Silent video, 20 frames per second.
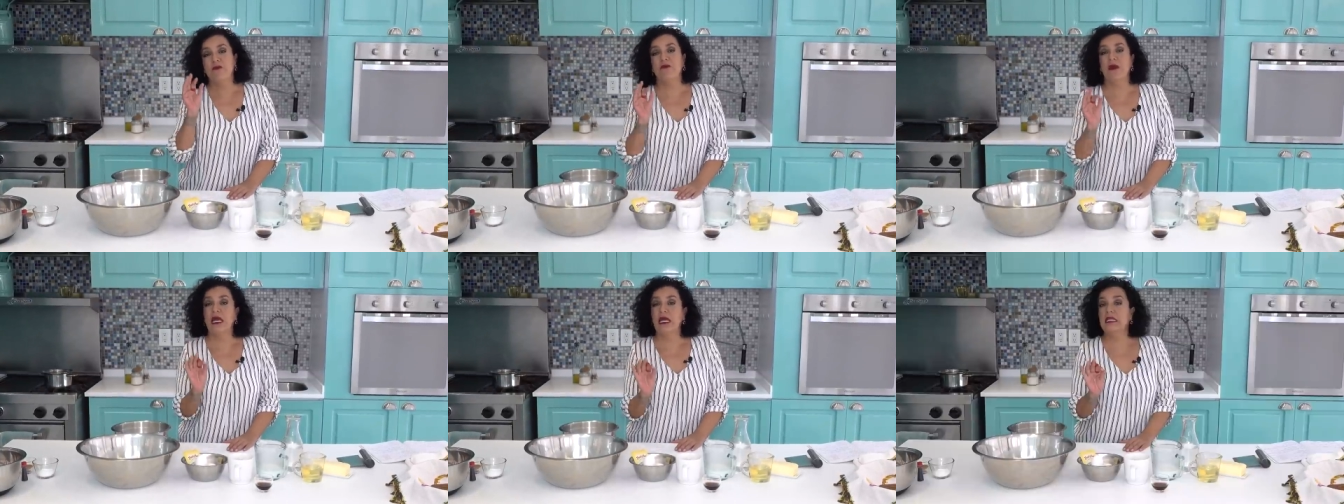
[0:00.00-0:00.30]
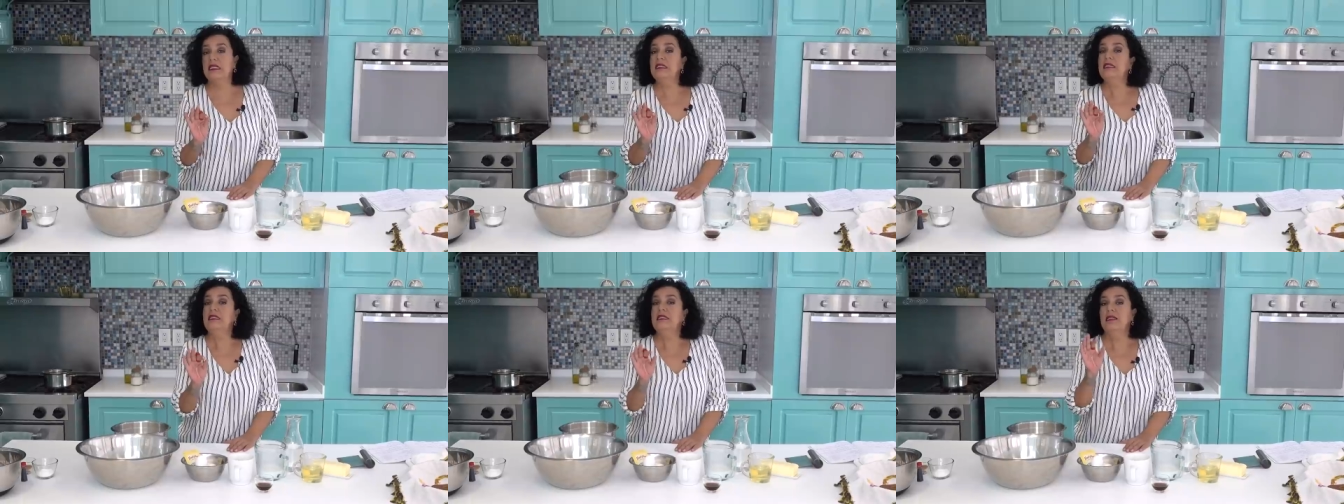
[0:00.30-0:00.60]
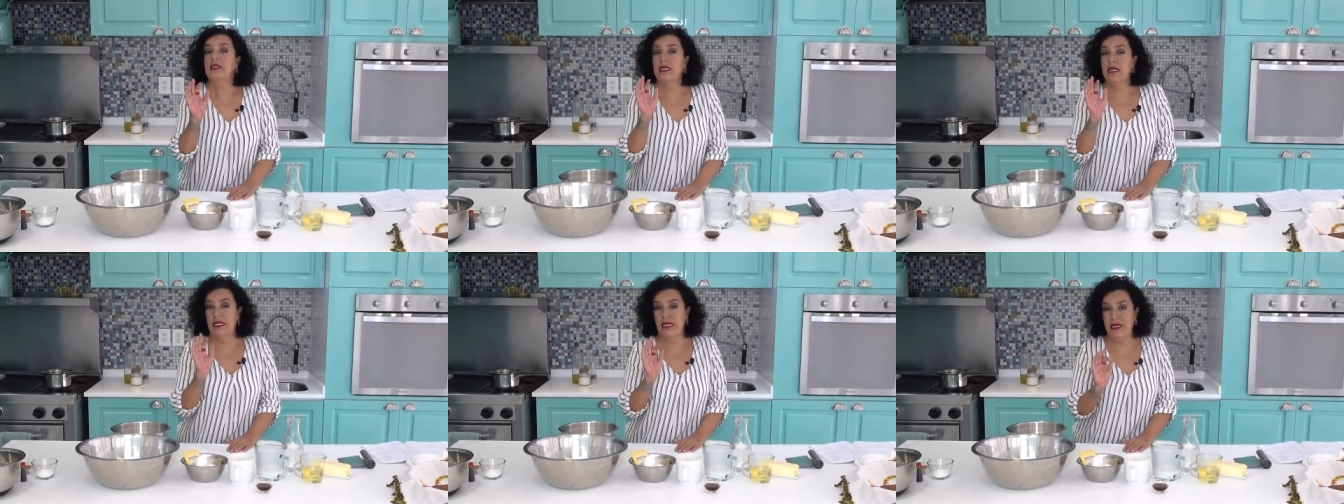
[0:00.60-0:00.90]
pan
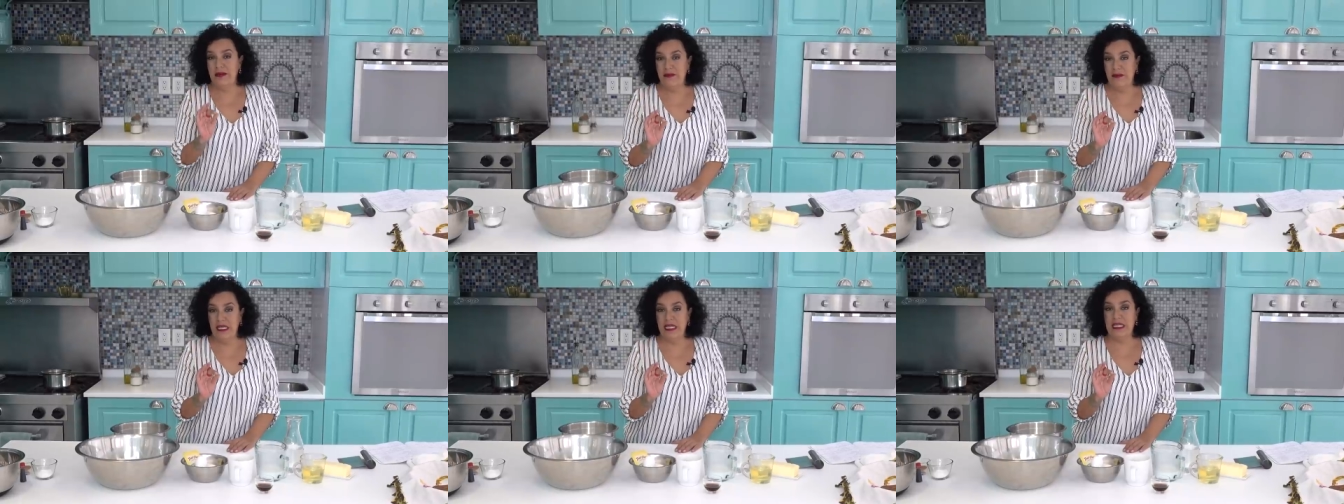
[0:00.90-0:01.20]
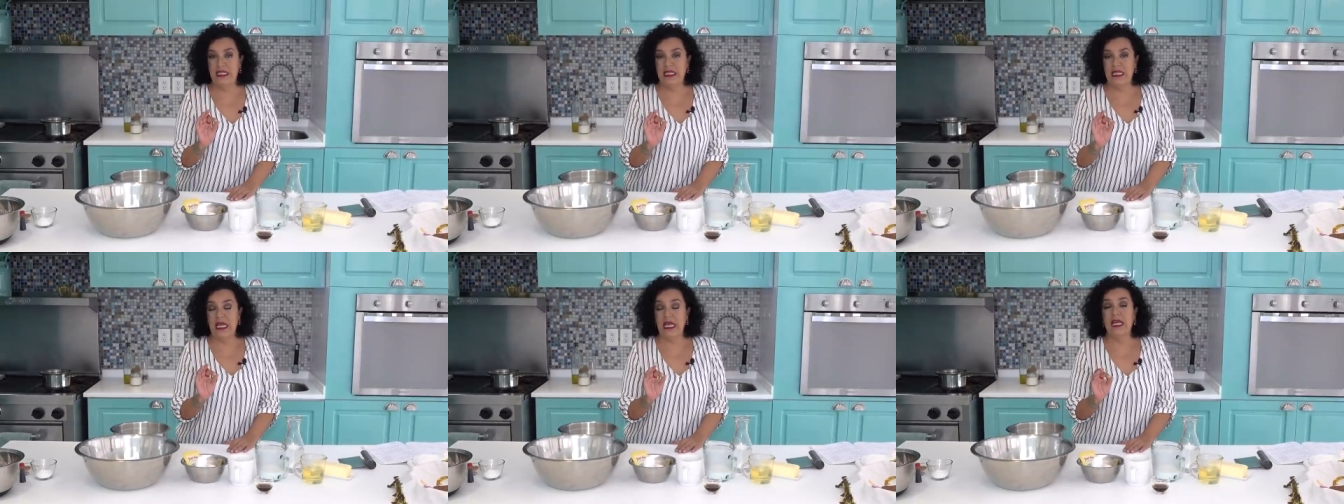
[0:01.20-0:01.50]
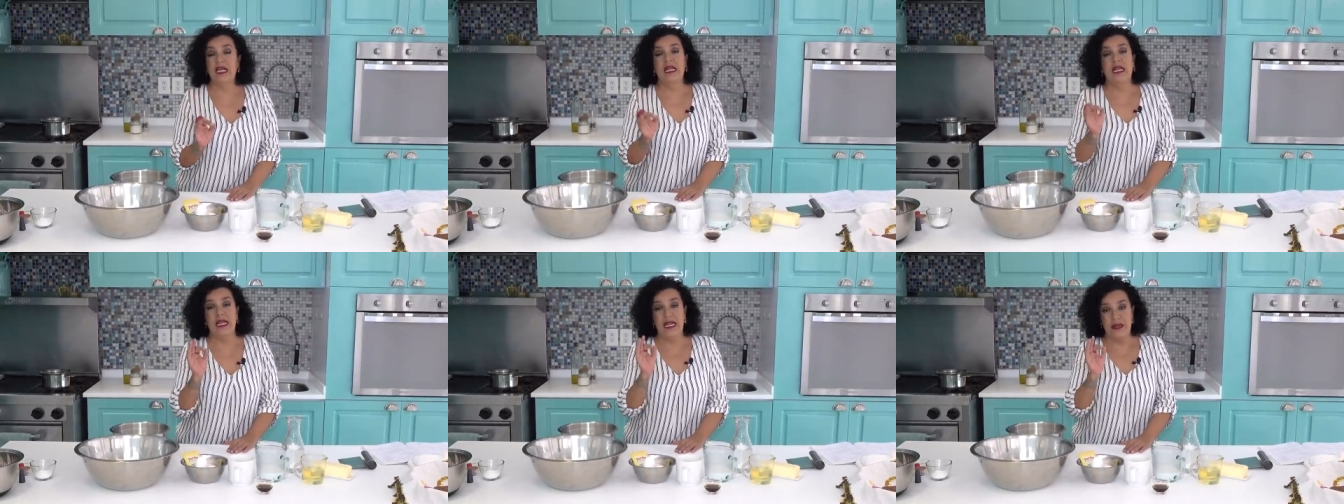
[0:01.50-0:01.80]
de la venta,
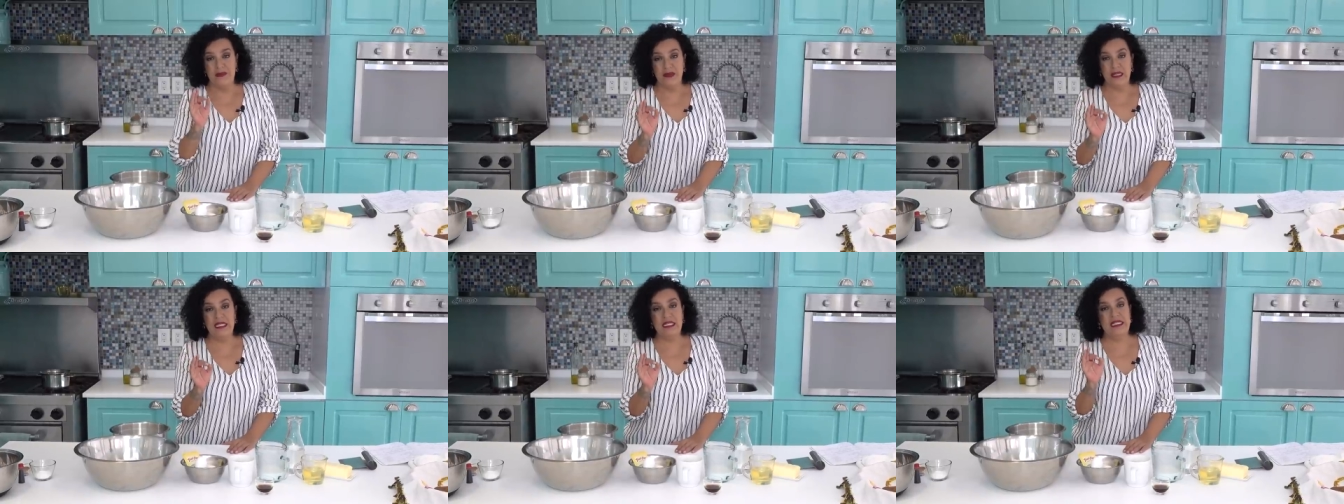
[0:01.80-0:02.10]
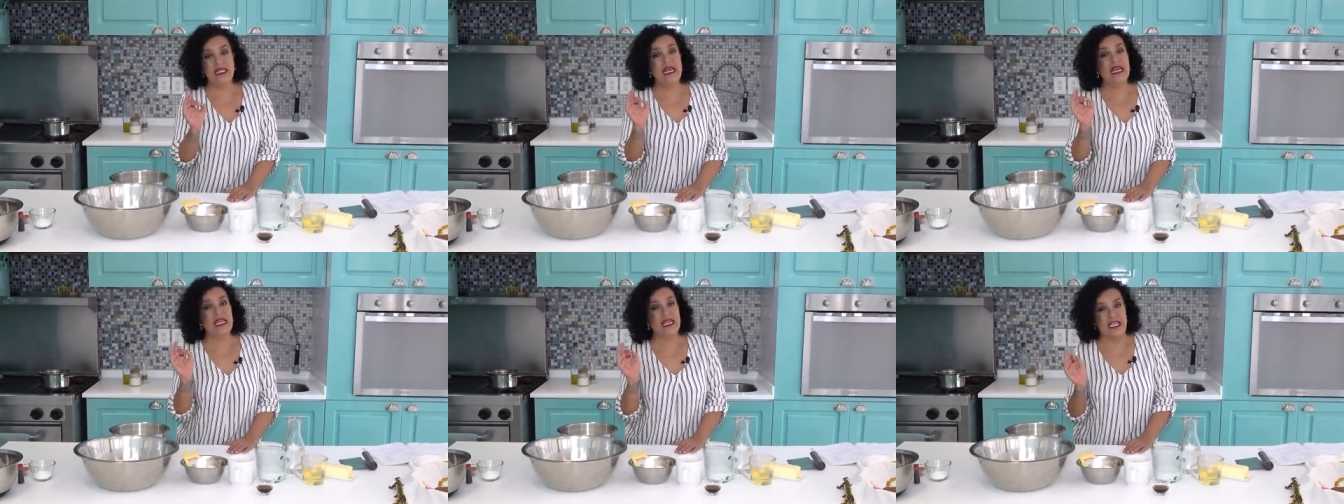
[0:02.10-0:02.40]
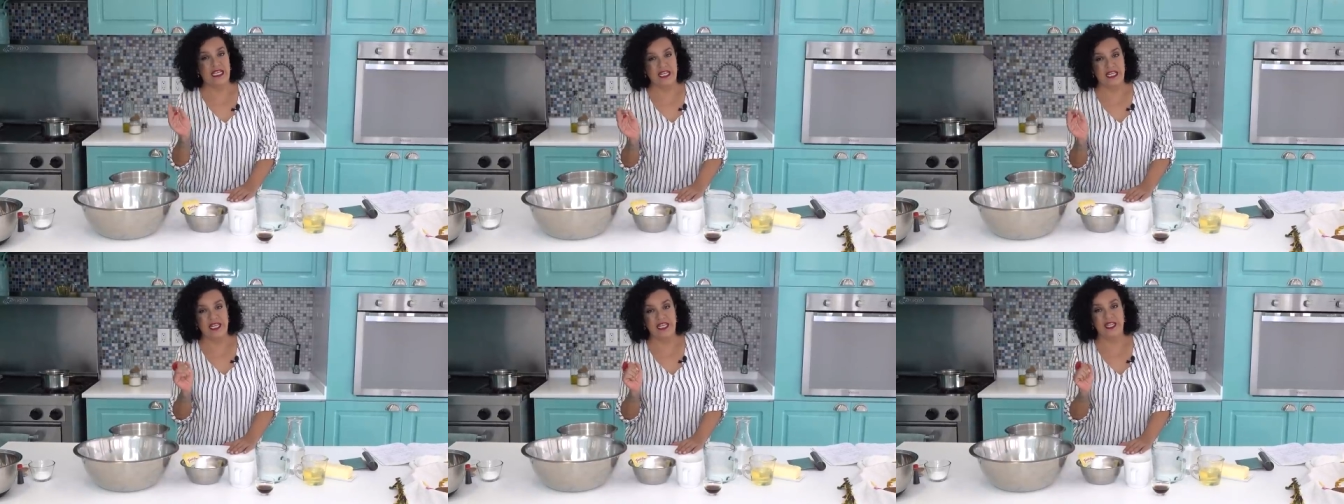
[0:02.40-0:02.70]
la venta
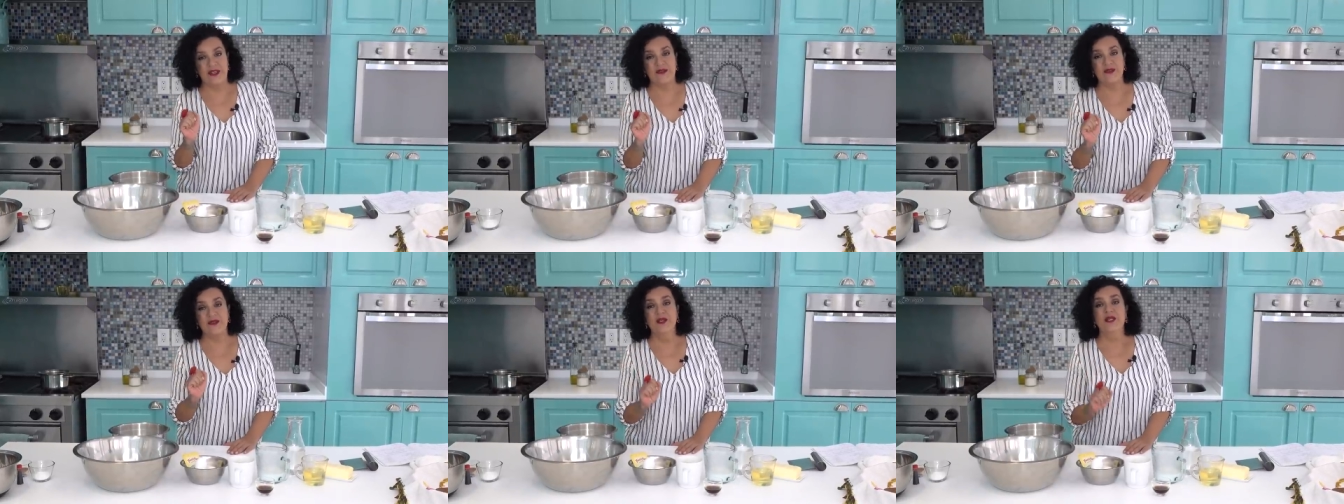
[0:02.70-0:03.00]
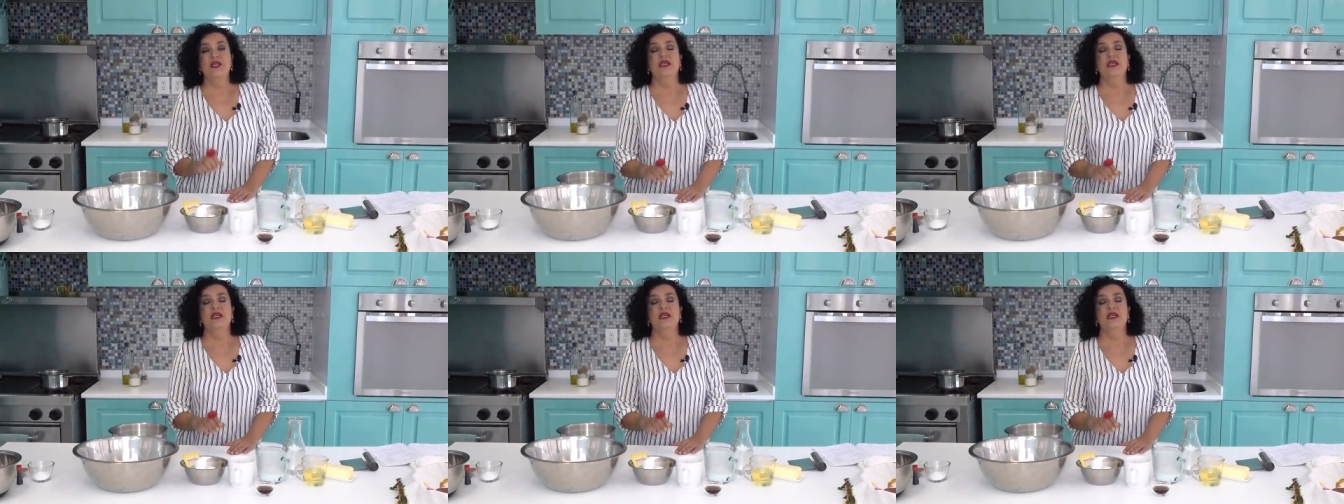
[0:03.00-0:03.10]
guerrero.